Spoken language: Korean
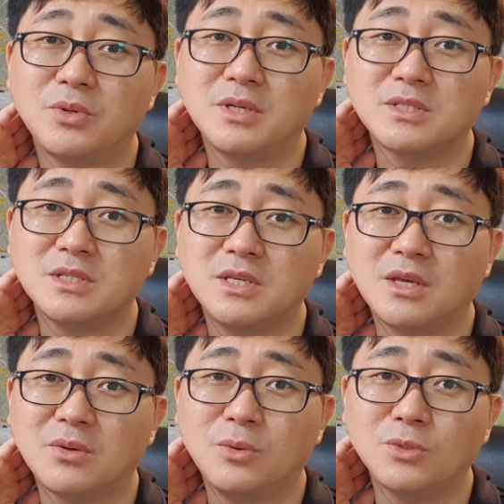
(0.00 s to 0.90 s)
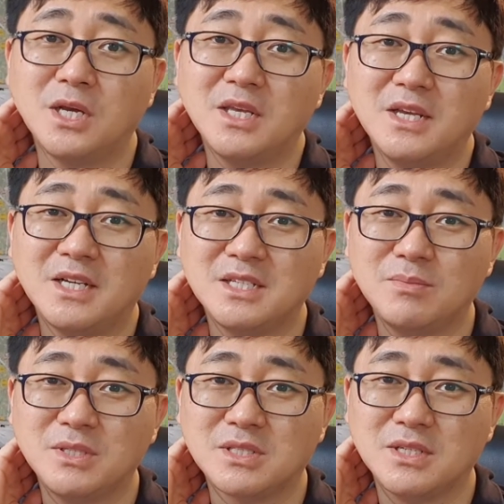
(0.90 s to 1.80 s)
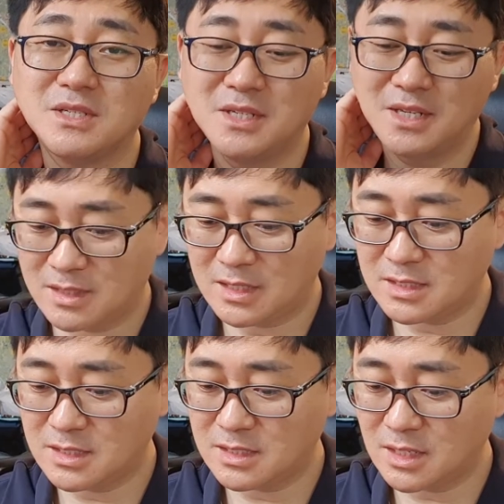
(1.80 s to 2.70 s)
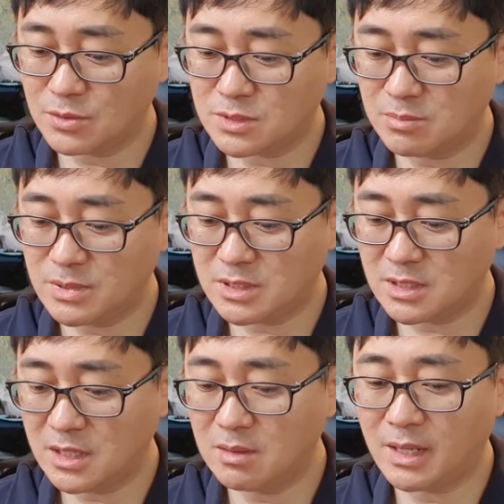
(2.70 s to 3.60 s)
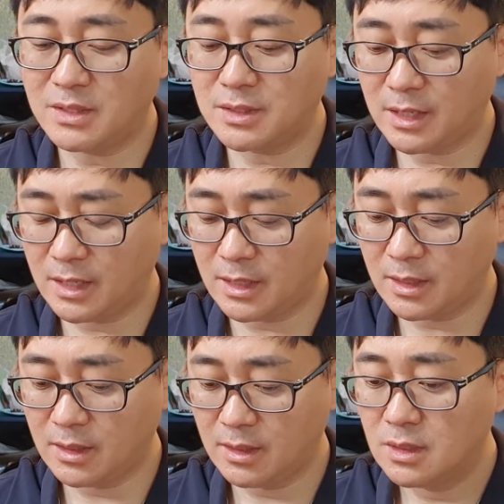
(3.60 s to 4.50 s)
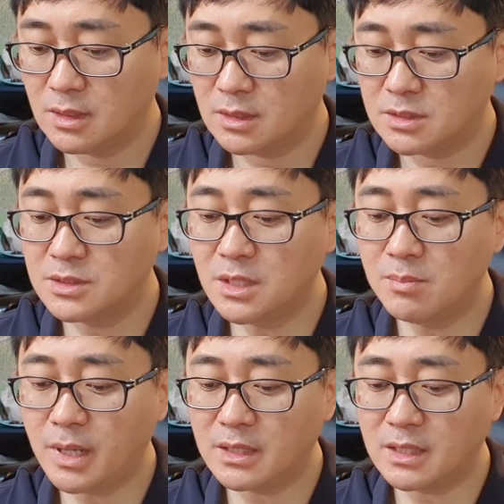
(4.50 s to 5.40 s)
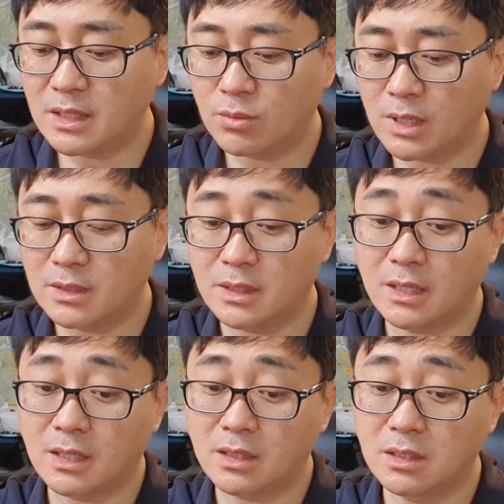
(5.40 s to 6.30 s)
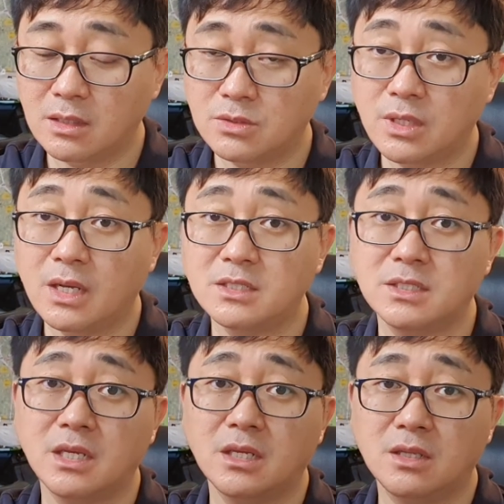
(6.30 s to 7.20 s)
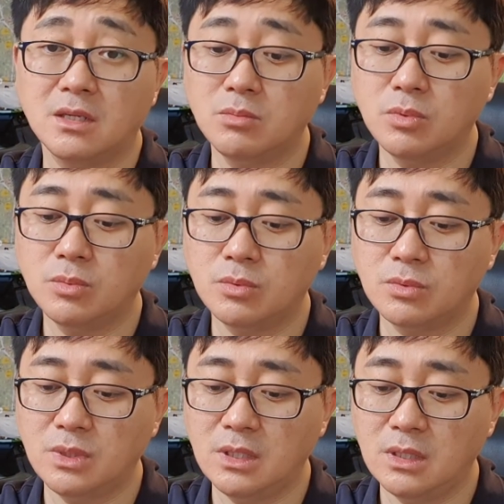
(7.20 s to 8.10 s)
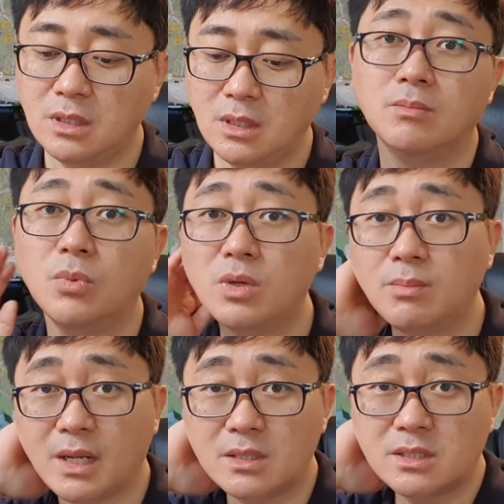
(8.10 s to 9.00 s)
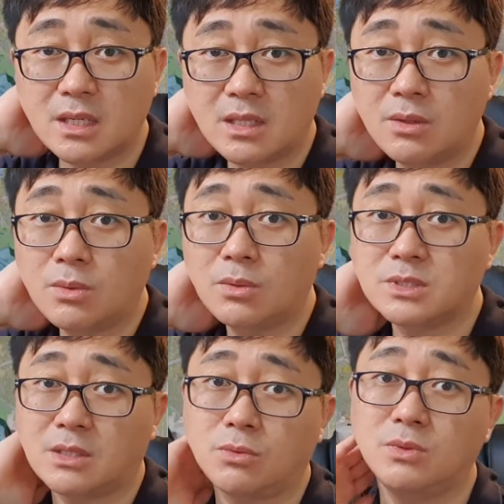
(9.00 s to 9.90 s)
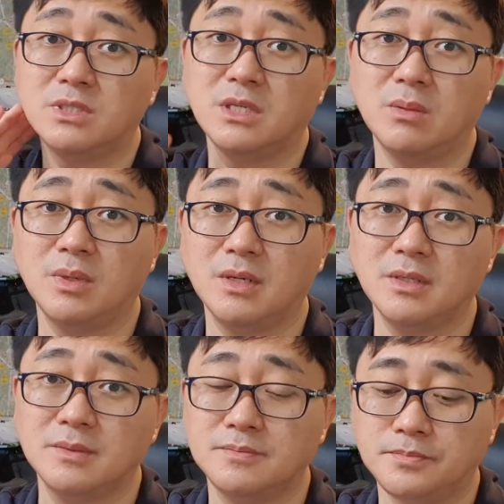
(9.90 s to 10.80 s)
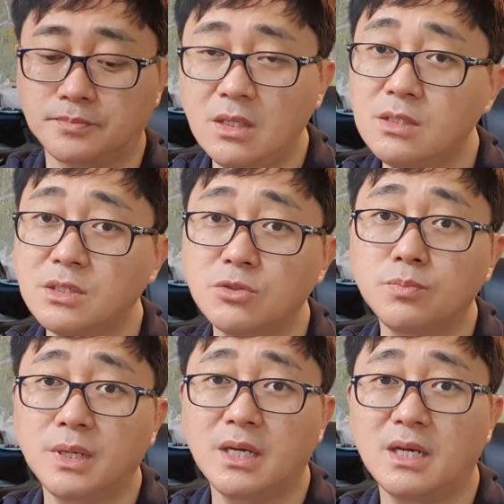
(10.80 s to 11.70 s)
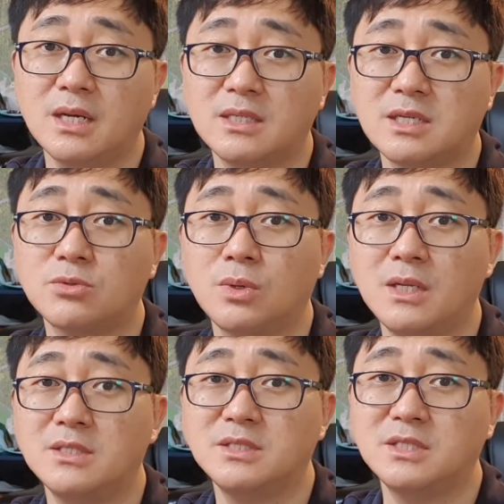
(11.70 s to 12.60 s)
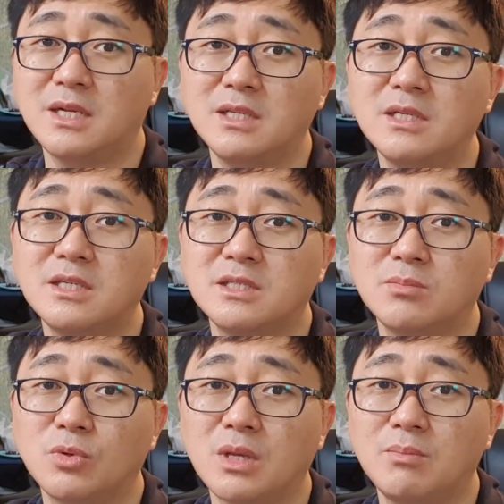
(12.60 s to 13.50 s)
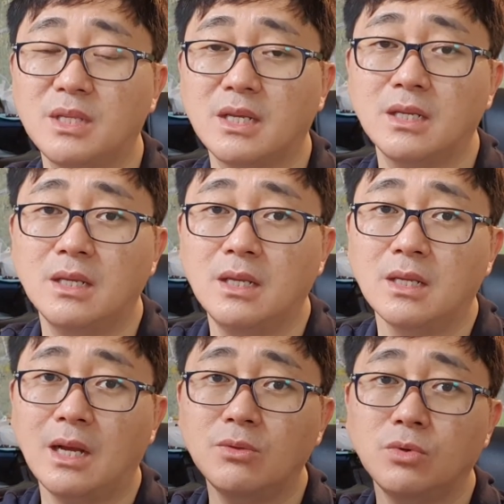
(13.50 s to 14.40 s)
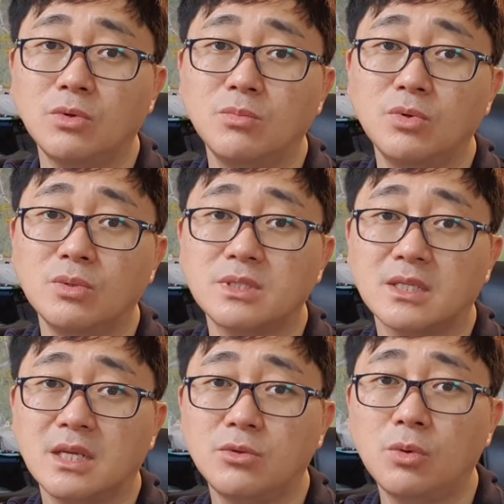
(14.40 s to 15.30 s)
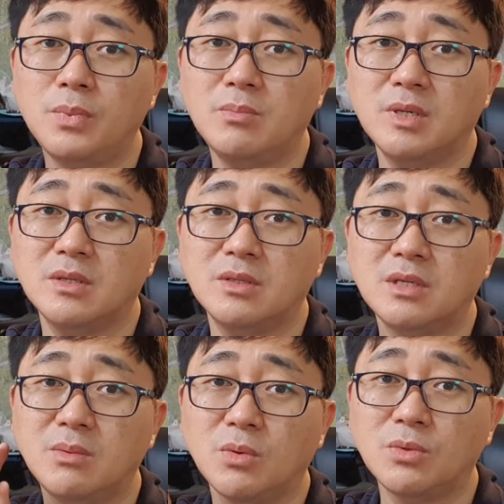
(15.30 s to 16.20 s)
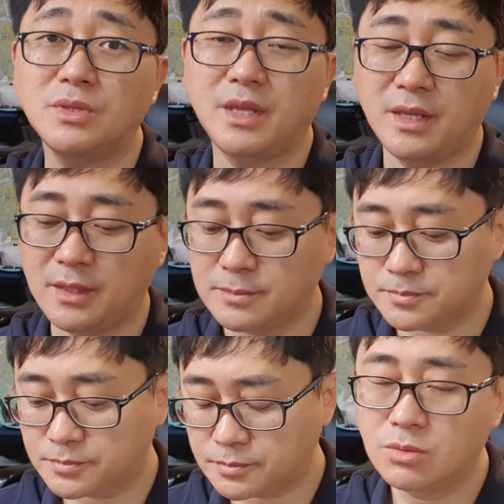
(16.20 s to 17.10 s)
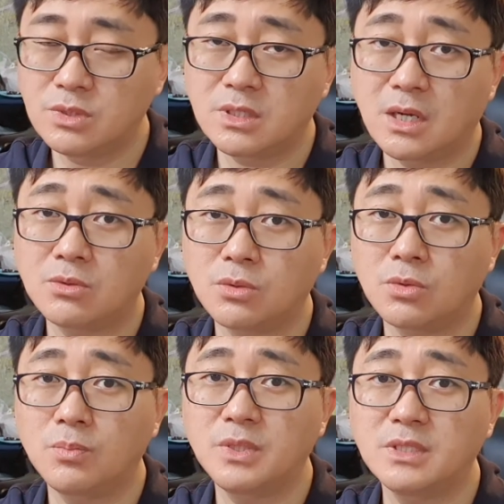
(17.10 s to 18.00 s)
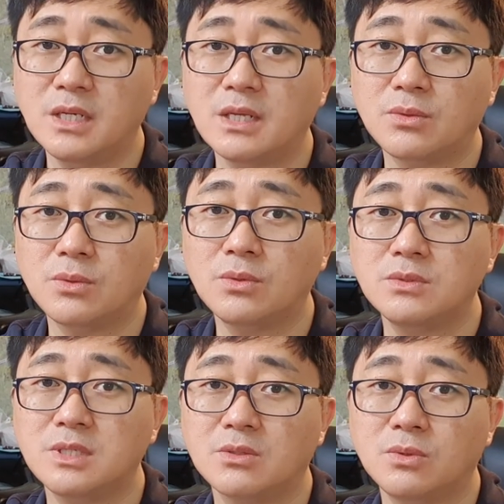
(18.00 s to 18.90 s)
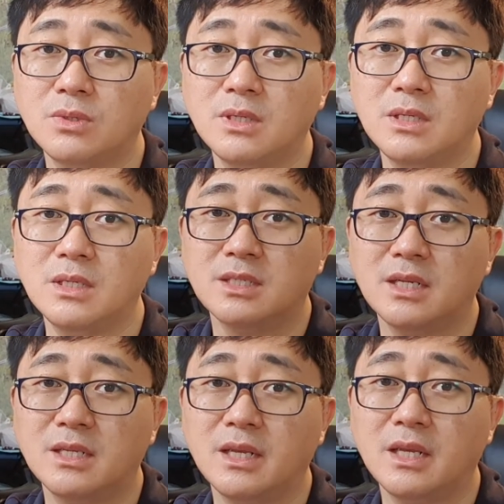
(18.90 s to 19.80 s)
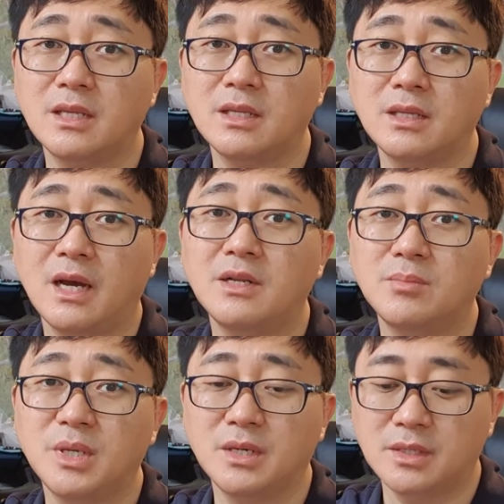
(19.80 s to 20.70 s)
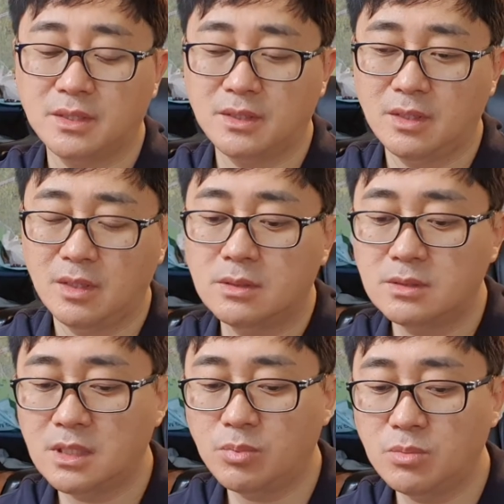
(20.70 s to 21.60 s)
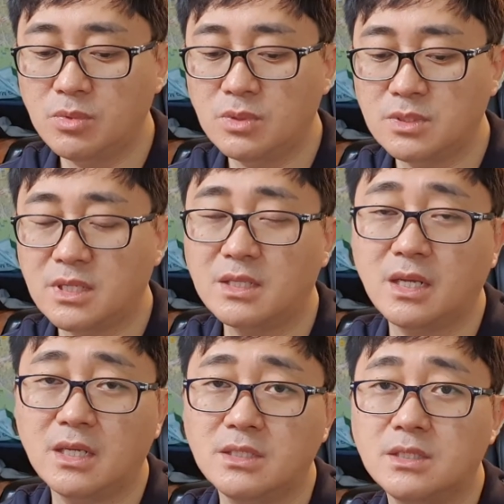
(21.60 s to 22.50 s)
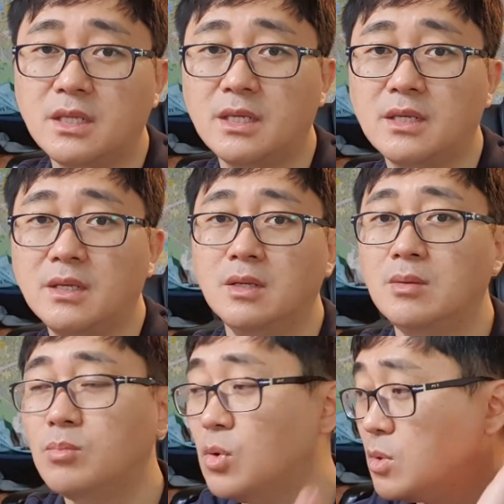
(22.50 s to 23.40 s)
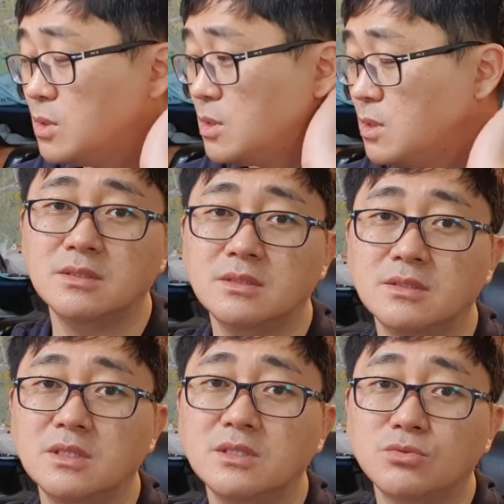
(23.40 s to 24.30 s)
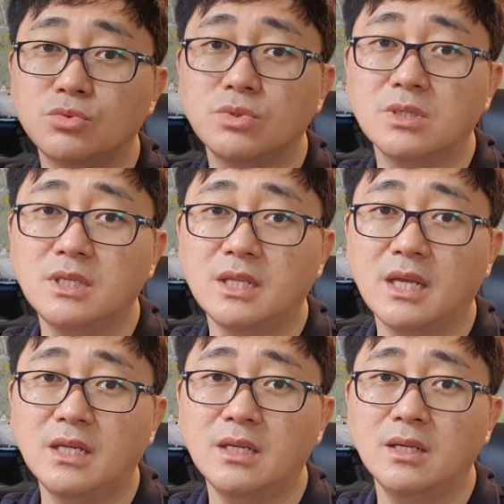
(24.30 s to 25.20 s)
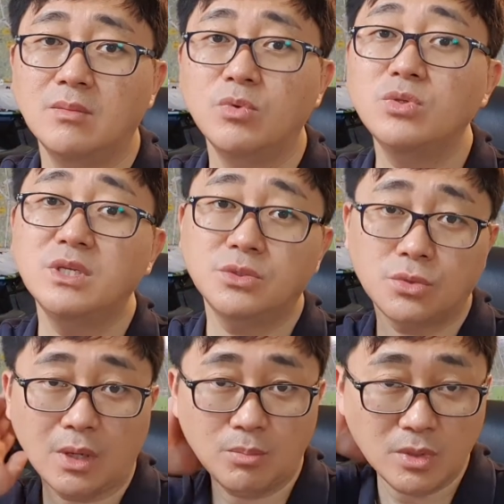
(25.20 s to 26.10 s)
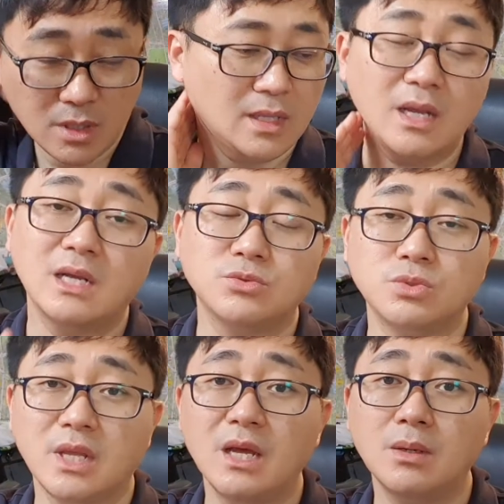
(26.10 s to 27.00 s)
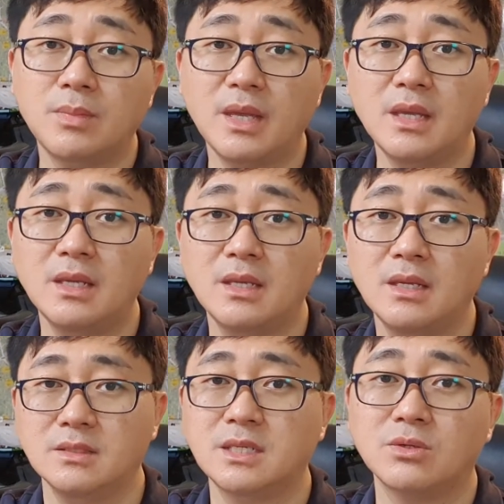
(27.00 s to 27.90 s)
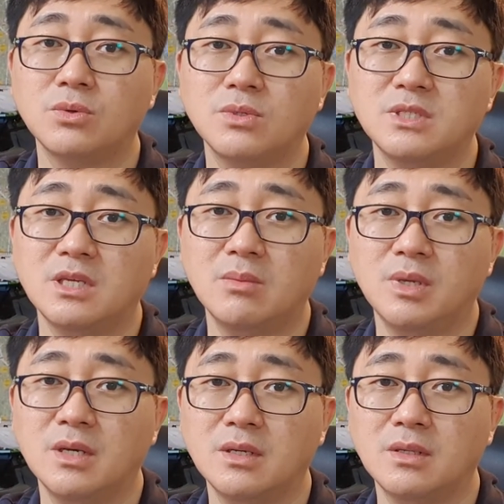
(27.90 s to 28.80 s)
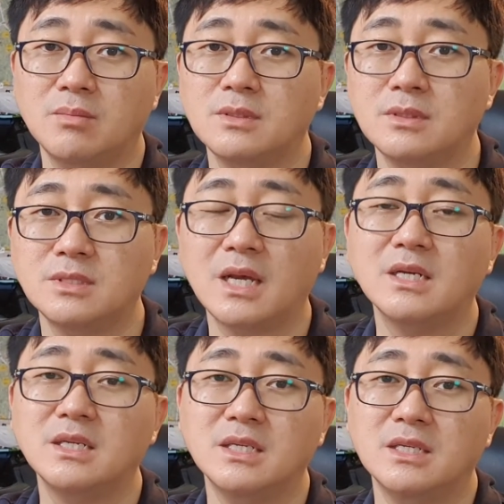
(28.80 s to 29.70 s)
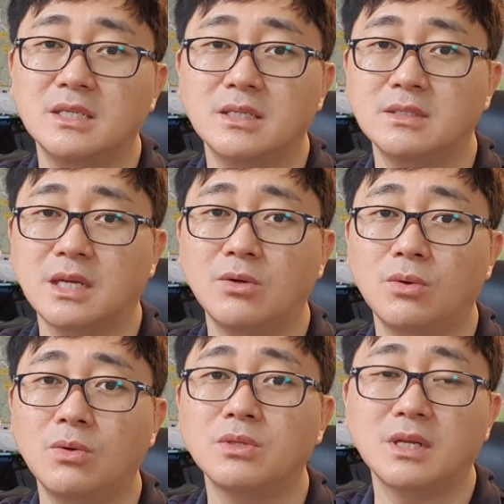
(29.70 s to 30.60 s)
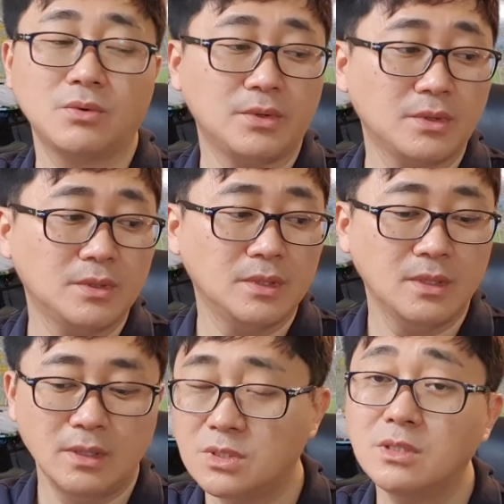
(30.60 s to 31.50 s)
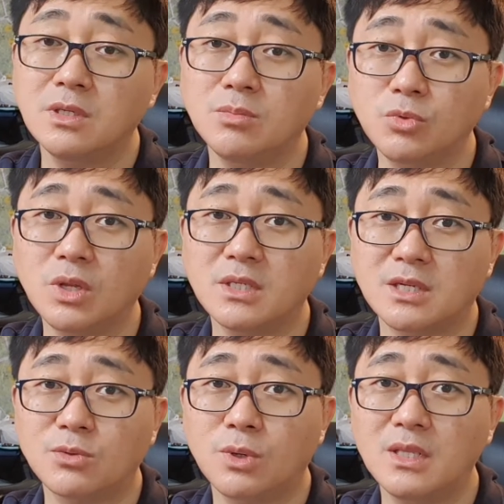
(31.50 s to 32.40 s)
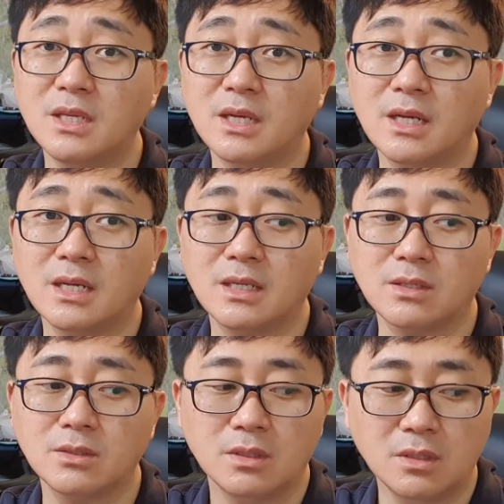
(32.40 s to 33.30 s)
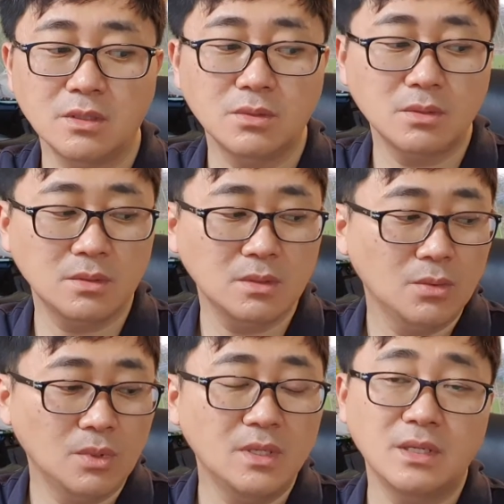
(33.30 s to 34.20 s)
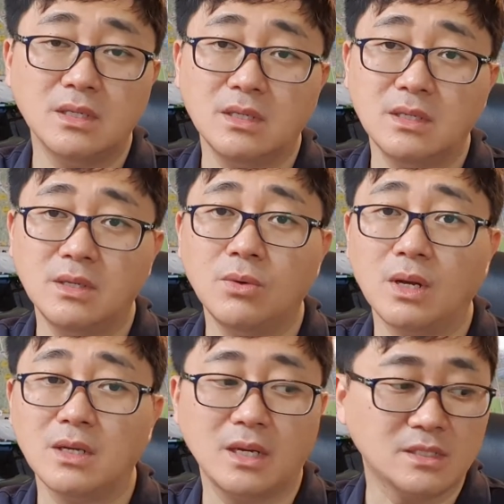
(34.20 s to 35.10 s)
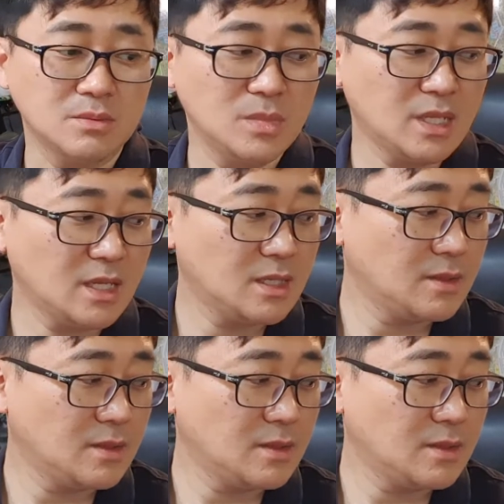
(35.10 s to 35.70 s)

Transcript: 그래서 이게 고장인가 싶어서 다시 사용 설명서를 읽어봤는데 어, 전열판이라고 하는 아까 그 쇠같이 생긴 그 부분이 목이 마른 상태로 작동을 시키면 이 저주파가 작동하는지 잘 느끼지를 못합니다. 강도를 물론 상당히 높이면 느낌이 오는데 굳이 강도를 높이지 않아도 작동이 잘 되게 하려면 제품을 스타트하기 전에 목을 젖은 수건이나 물티슈로 한번 닦아준 다음에 작동을 시키면 자극이 잘 오더라고요. 전기는 물에 잘 통하니까 그런 원리를 이용한 것 같습니다.